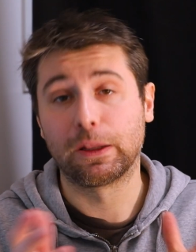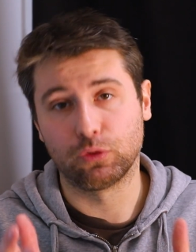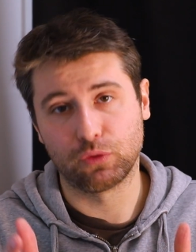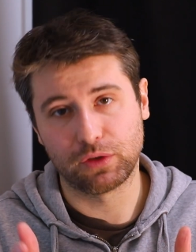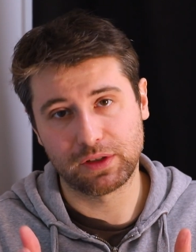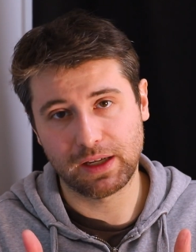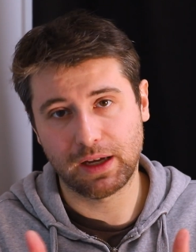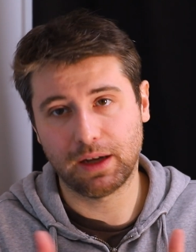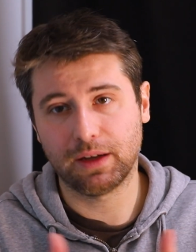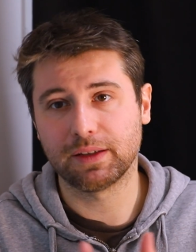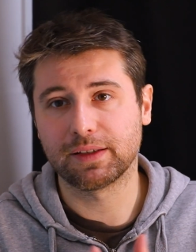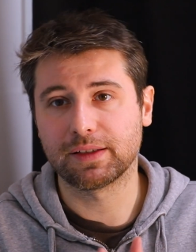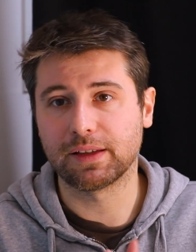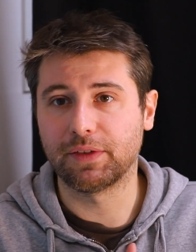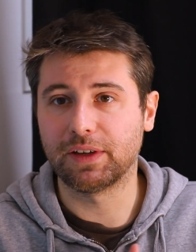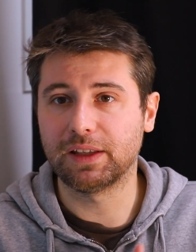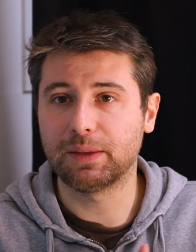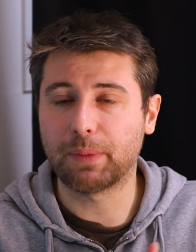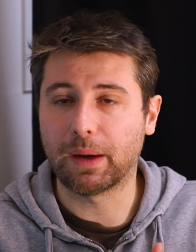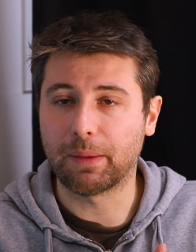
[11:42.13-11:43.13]
Donc ça,
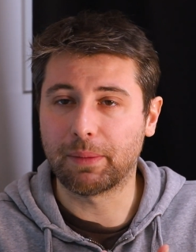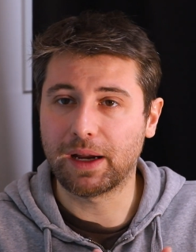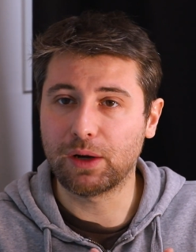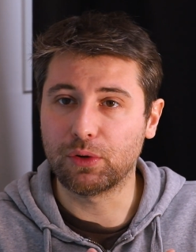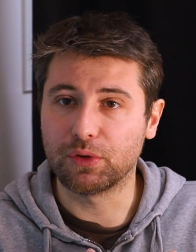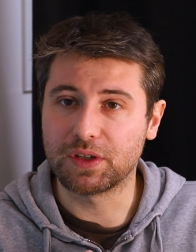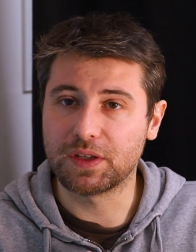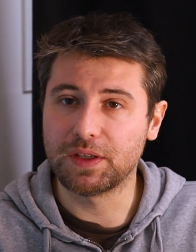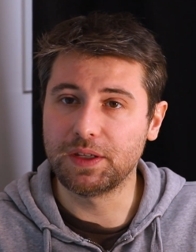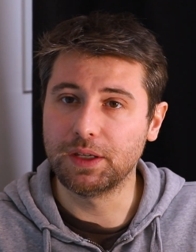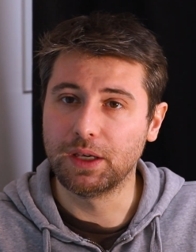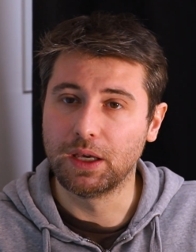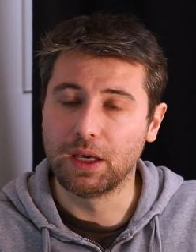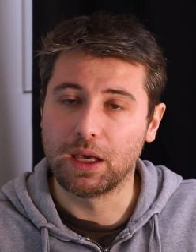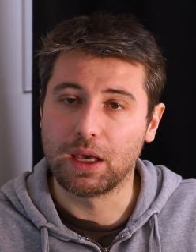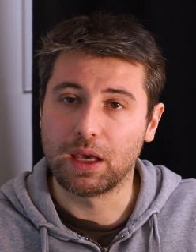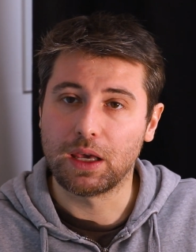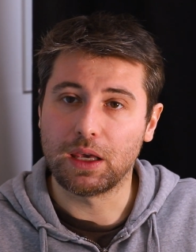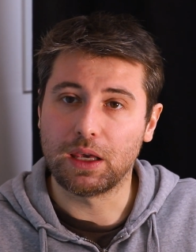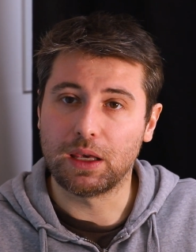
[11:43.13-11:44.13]
ça va être pas mal aussi.
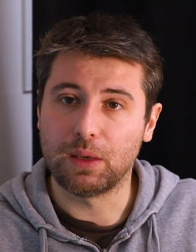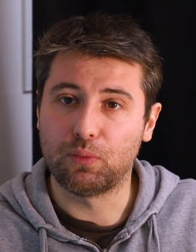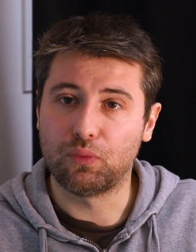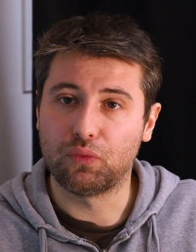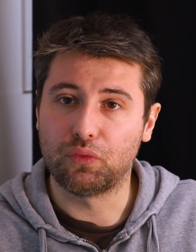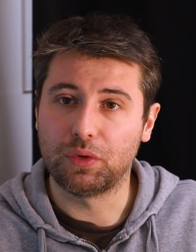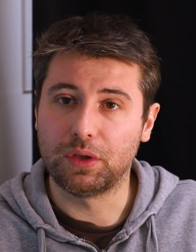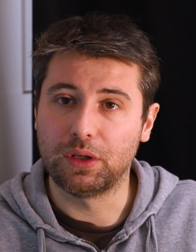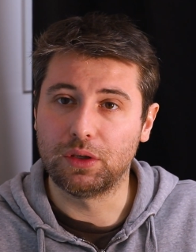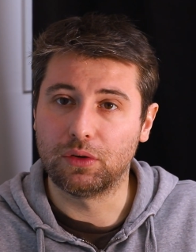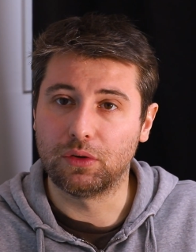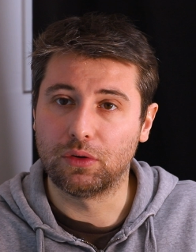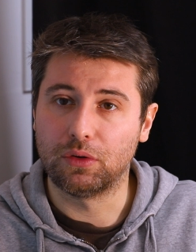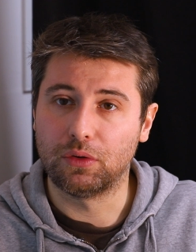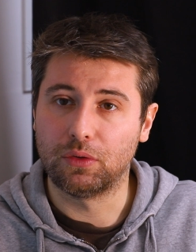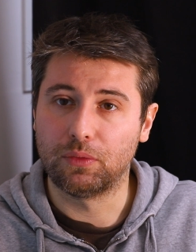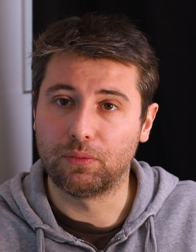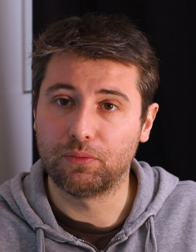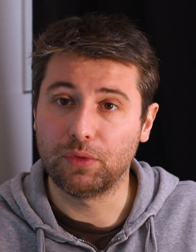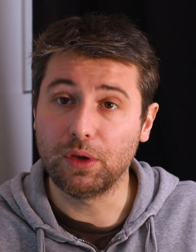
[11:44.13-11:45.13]
Et puis,
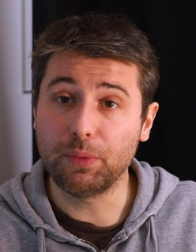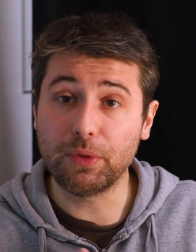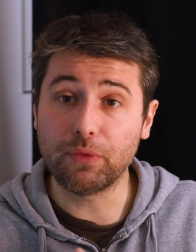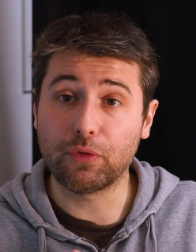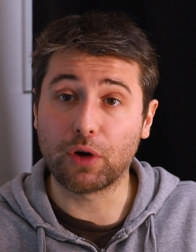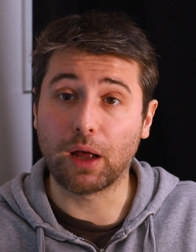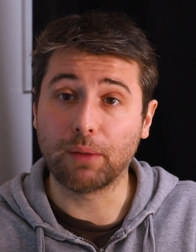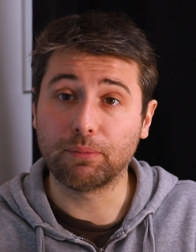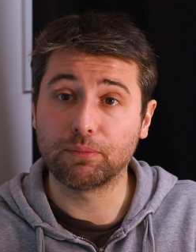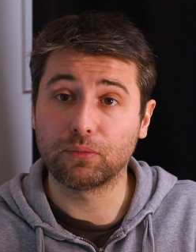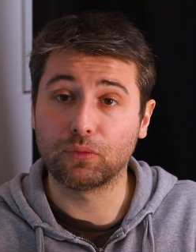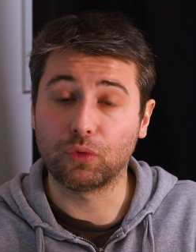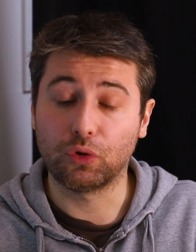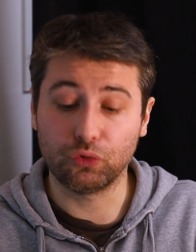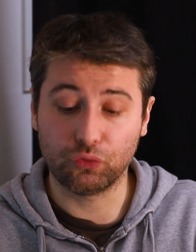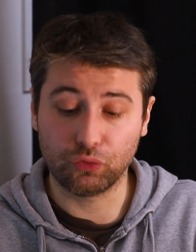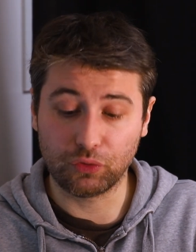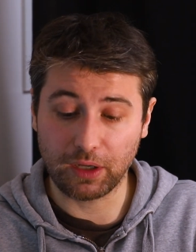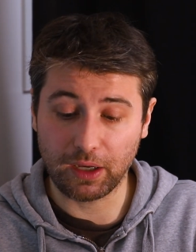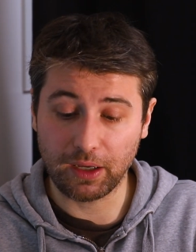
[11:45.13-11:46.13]
et puis voilà.
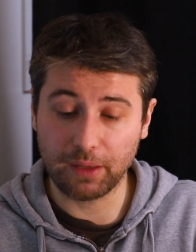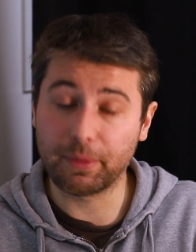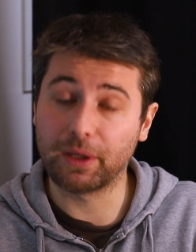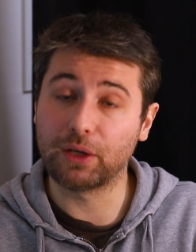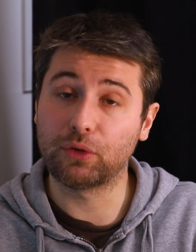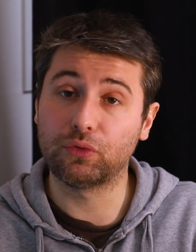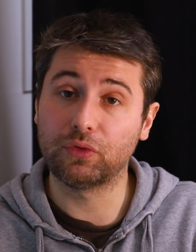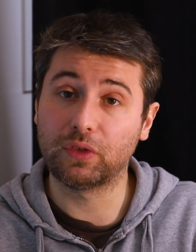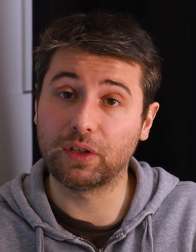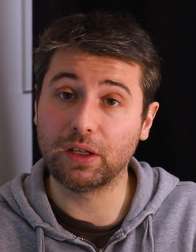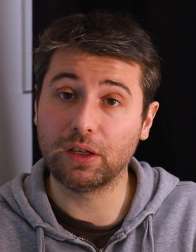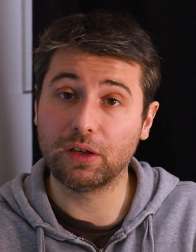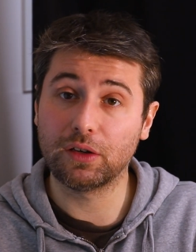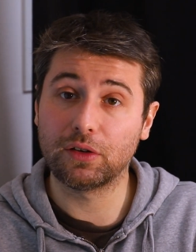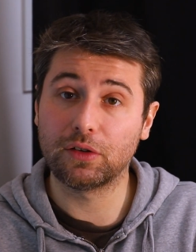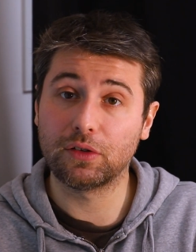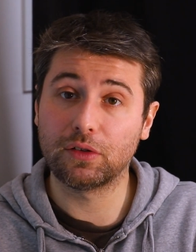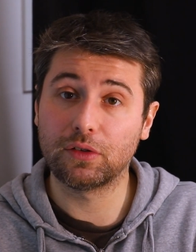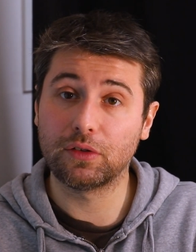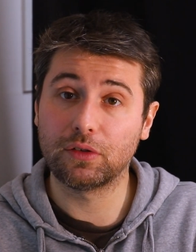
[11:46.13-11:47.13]
En tout cas, eh ben, écoutez,
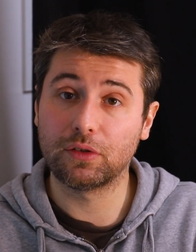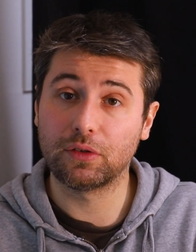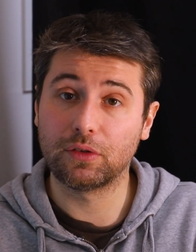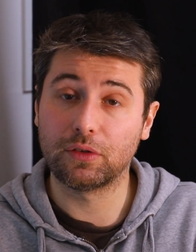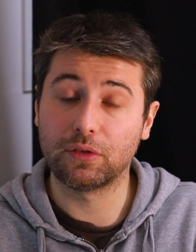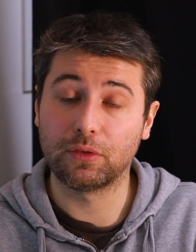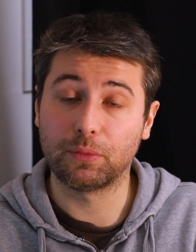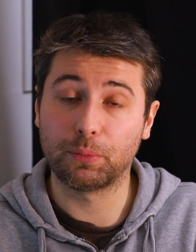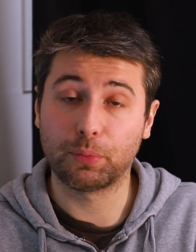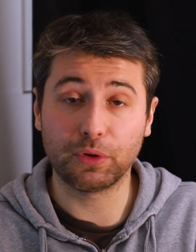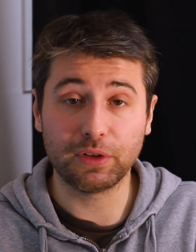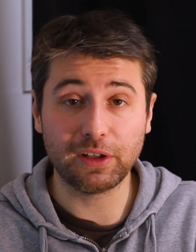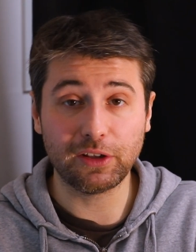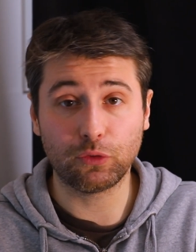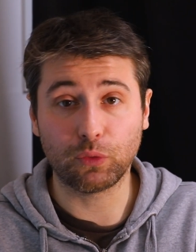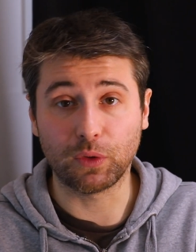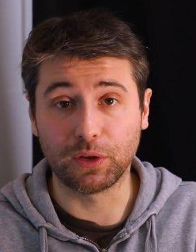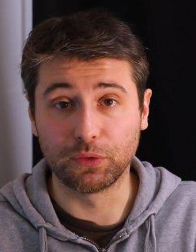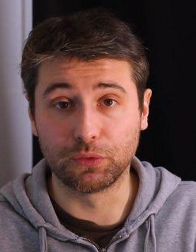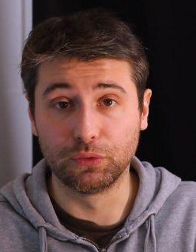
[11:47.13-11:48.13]
prenez
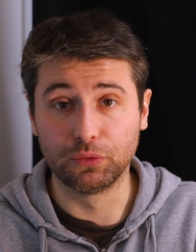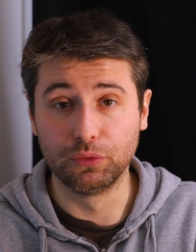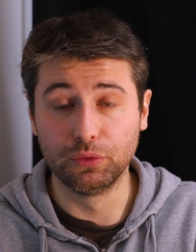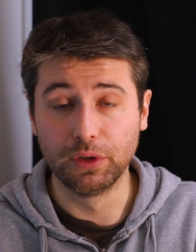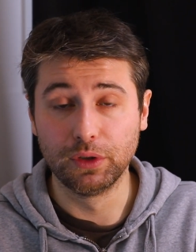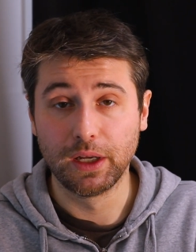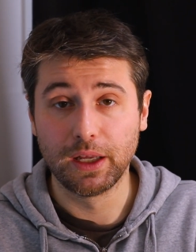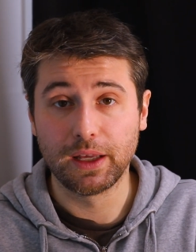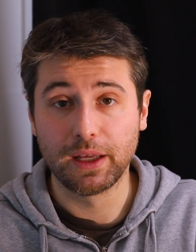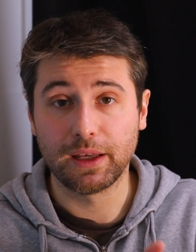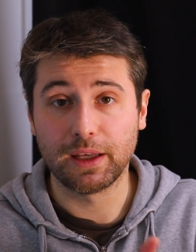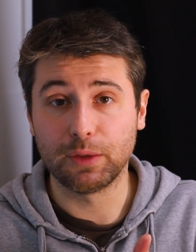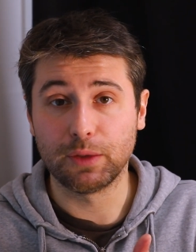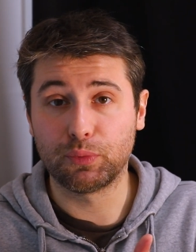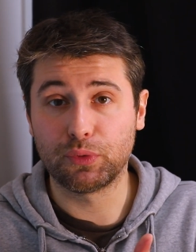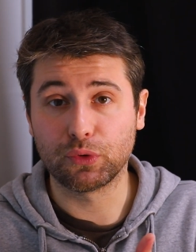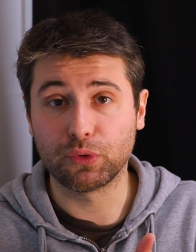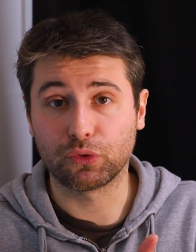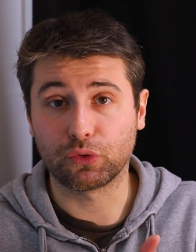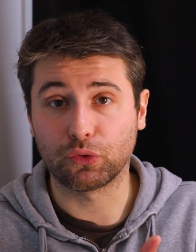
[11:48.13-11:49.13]
soin de vous. Et
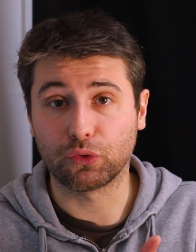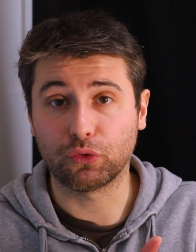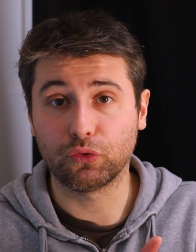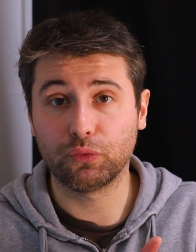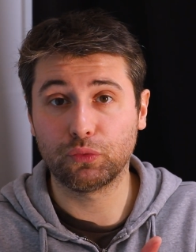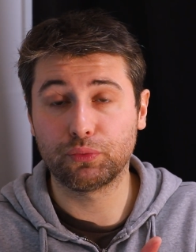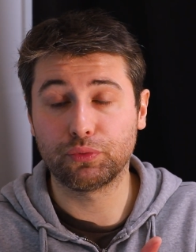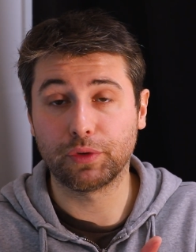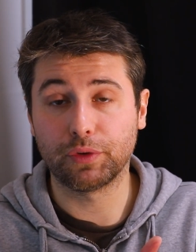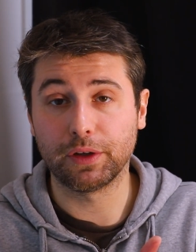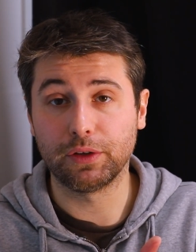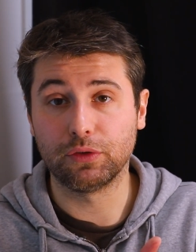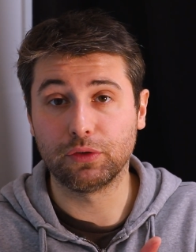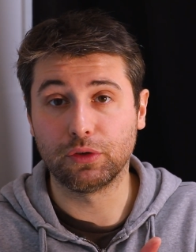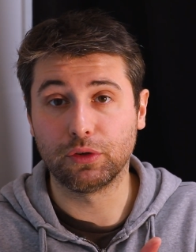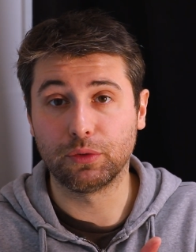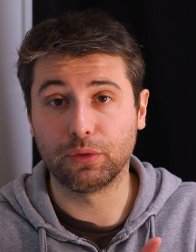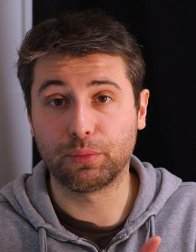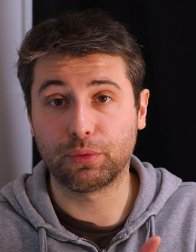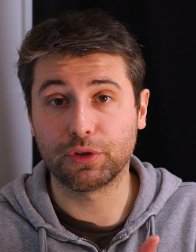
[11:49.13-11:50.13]
puis on se retrouve pour
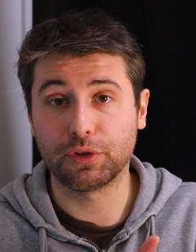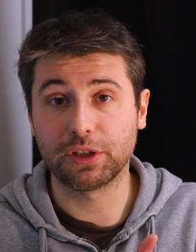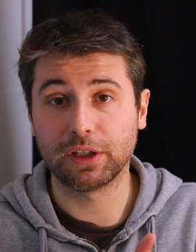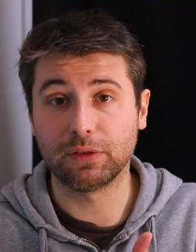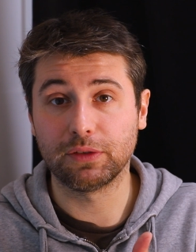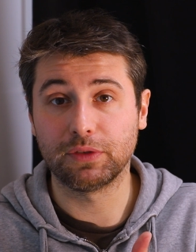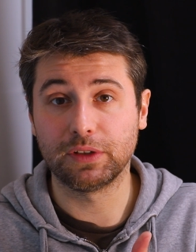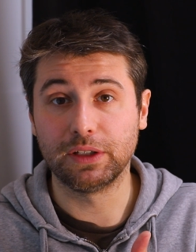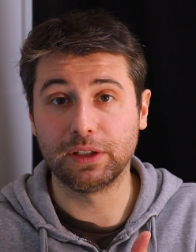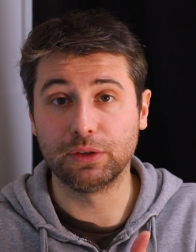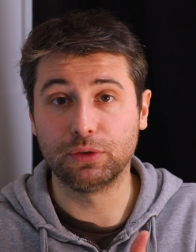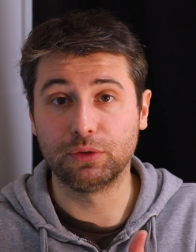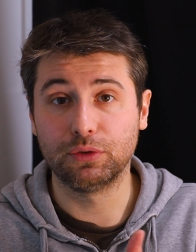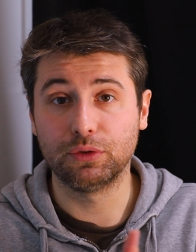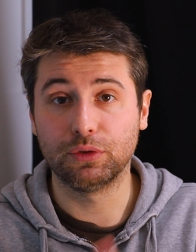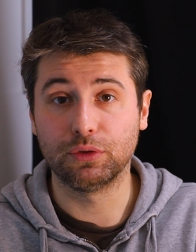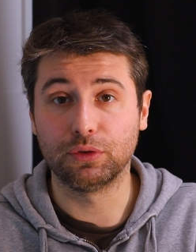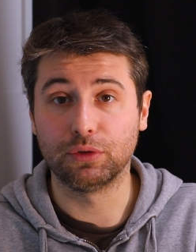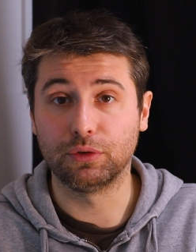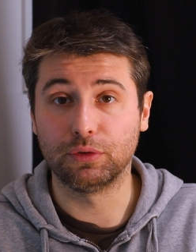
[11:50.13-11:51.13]
une prochaine
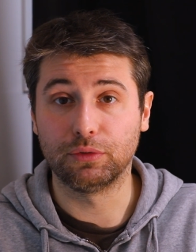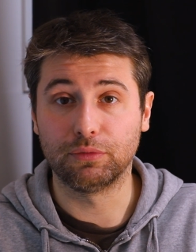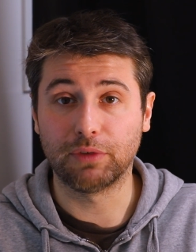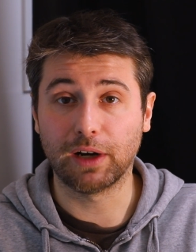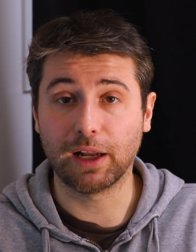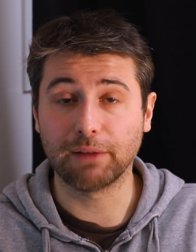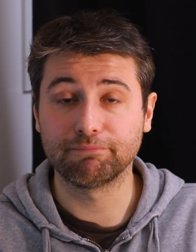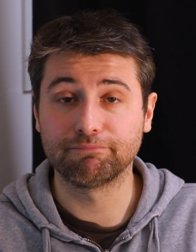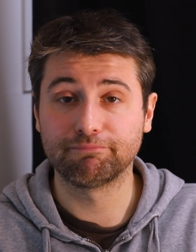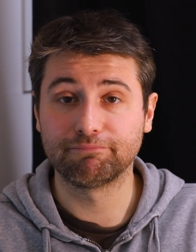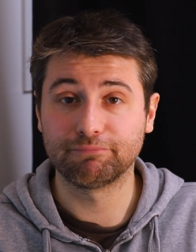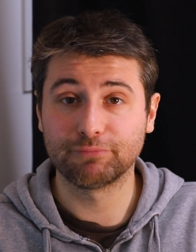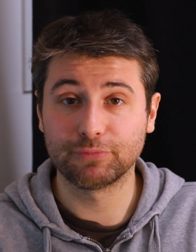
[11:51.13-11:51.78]
vidéo. voilà.